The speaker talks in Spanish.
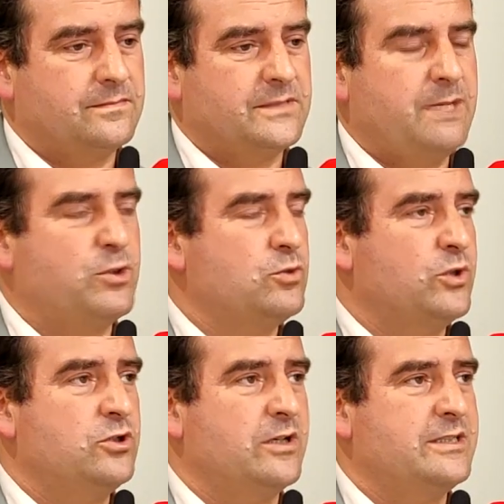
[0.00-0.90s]
sí, por
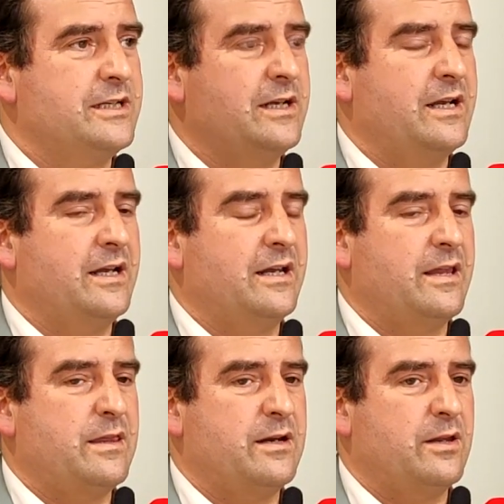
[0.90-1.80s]
supuesto que sí.
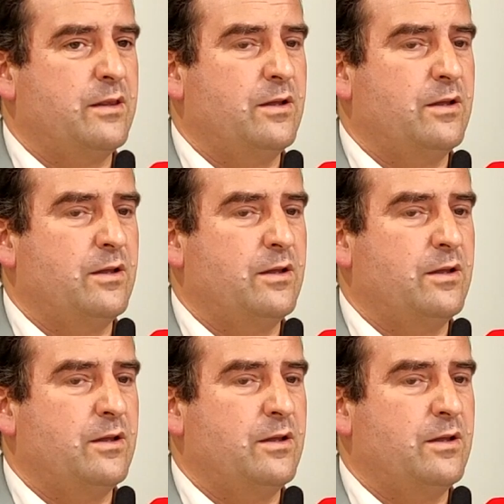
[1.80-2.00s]
decir,